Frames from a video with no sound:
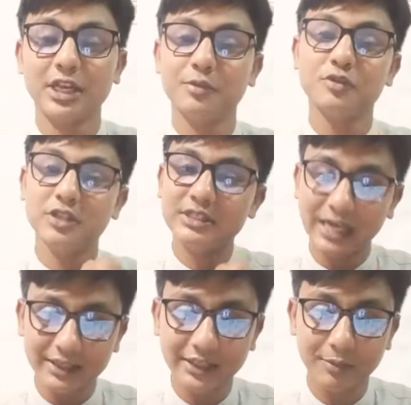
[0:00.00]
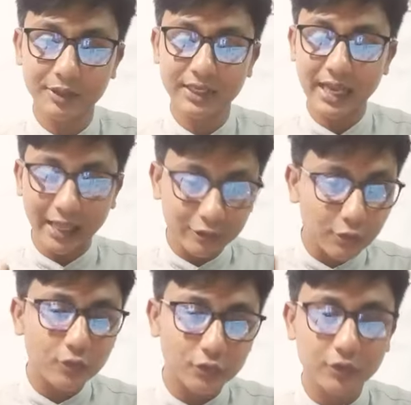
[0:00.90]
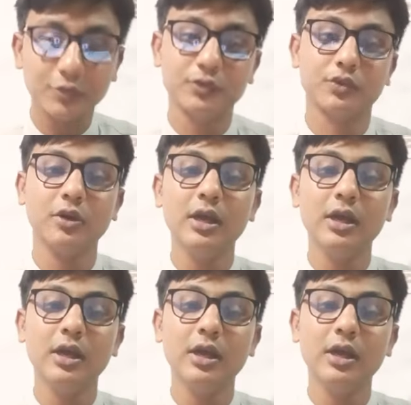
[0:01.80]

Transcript: জানাবে যদি জানতাম এটা এত গুরুত্বপূর্ণ